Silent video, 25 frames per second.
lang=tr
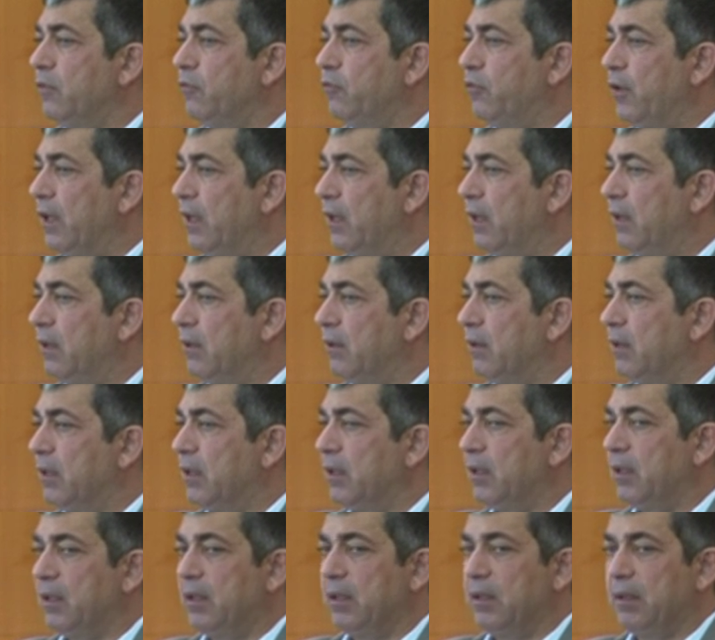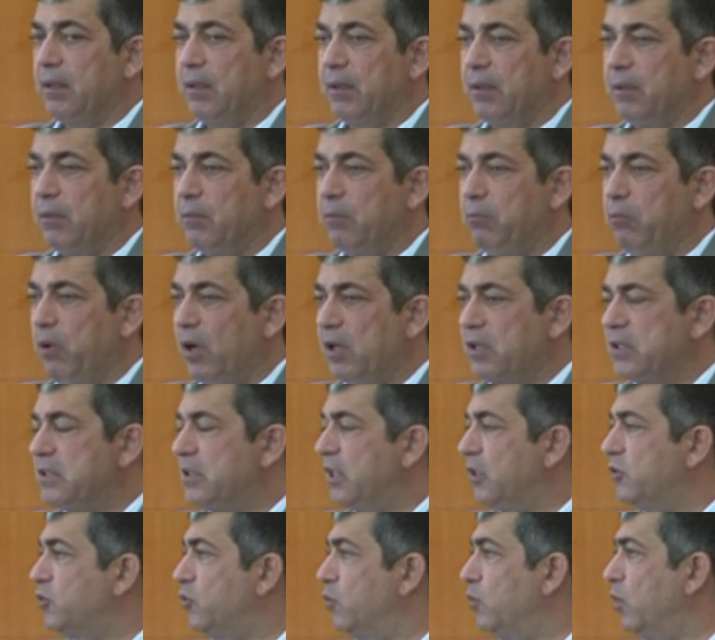ve e, bu
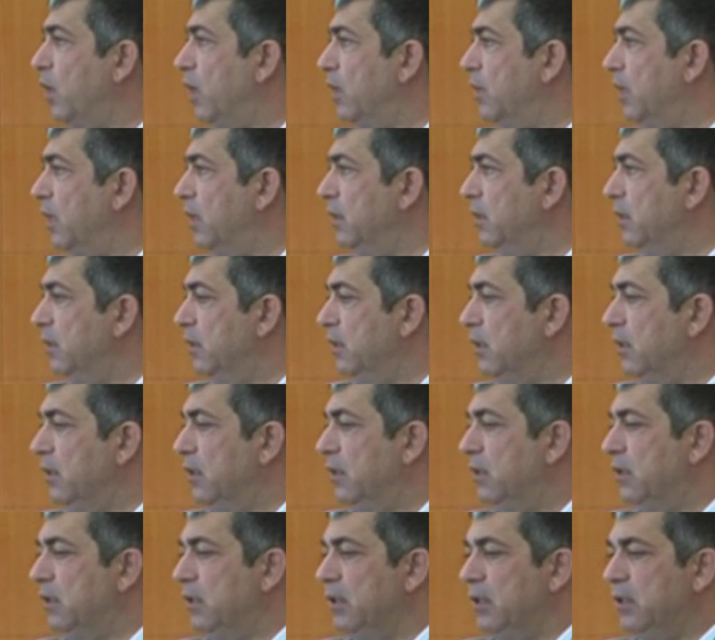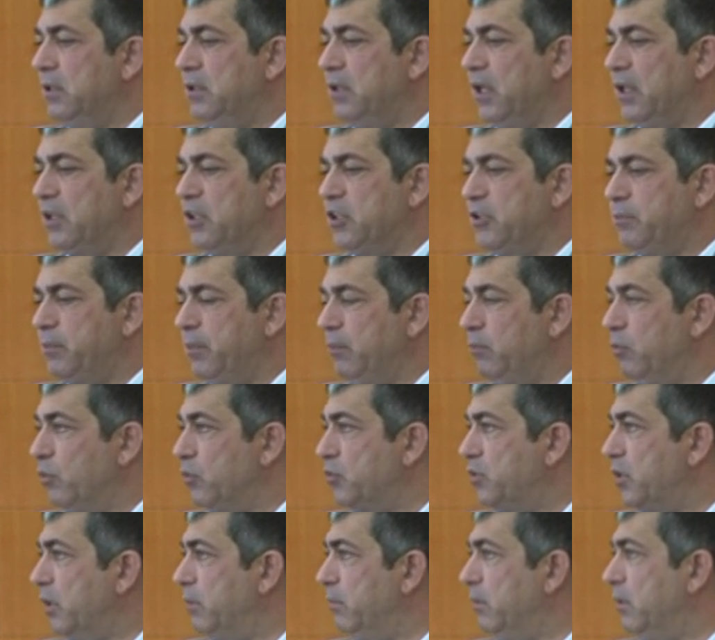akreditasyonu alan ee, yanlış
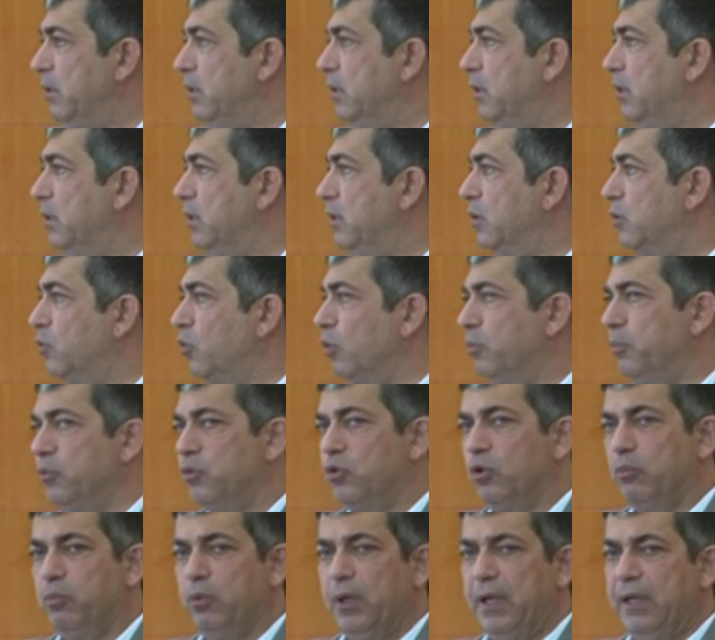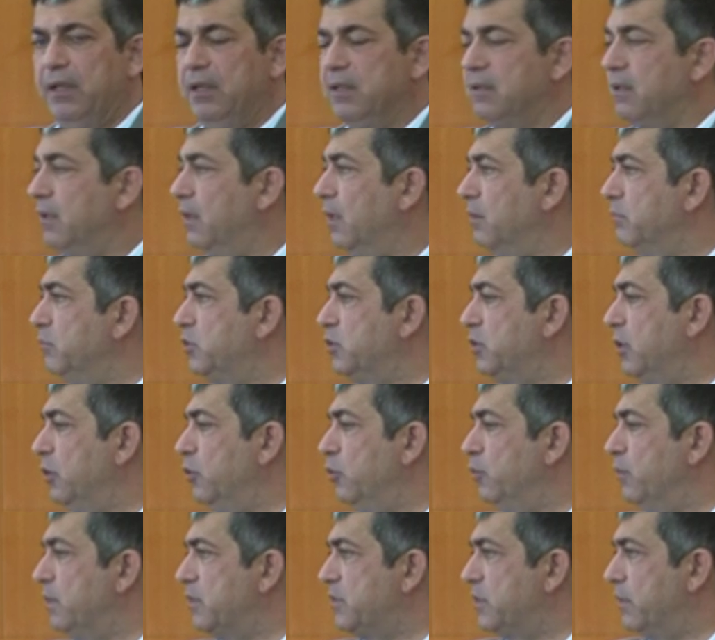bilmiyorsam e, topu topu 50 tane 60 tane
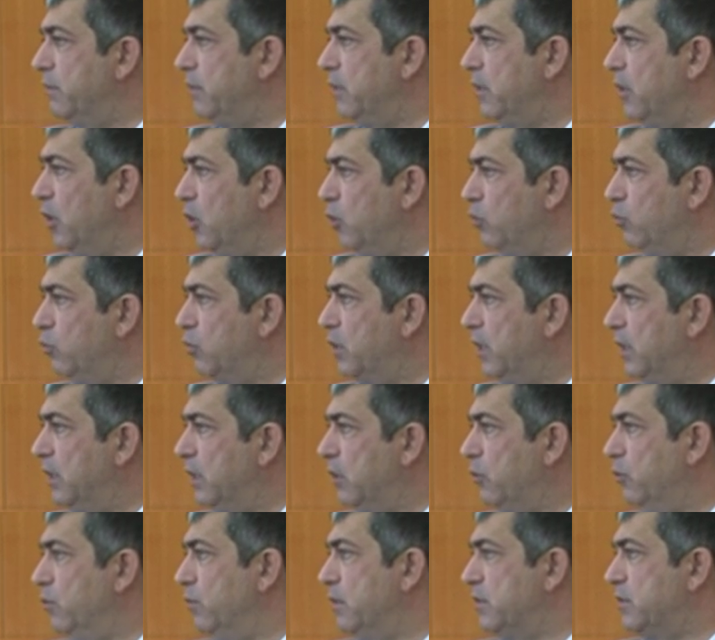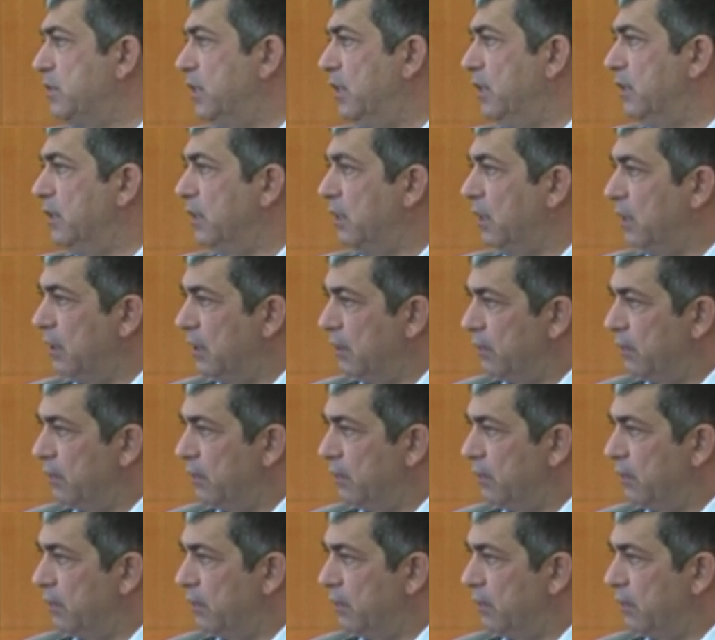üniversite var. Türkiye'deki üniversitelere de dahil.